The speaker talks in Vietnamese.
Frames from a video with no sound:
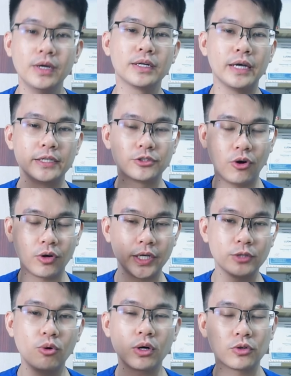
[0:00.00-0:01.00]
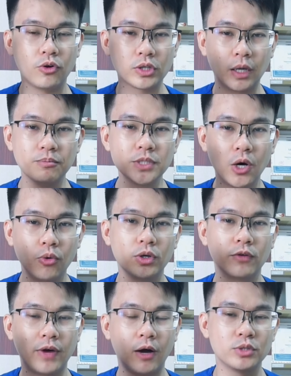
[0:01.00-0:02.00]
để cho cái thuốc nó thấm sâu
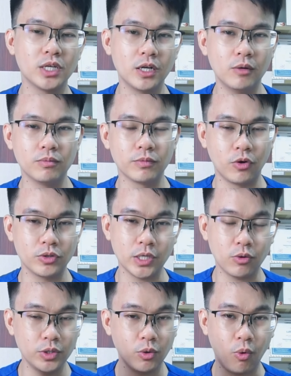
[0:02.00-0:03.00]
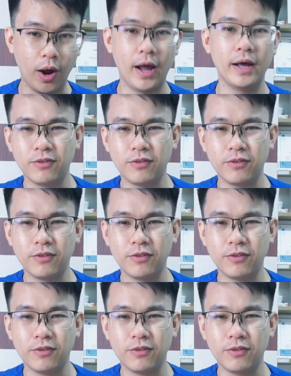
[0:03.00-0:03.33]
được vào chân lông, nó sẽ có hiệu quả.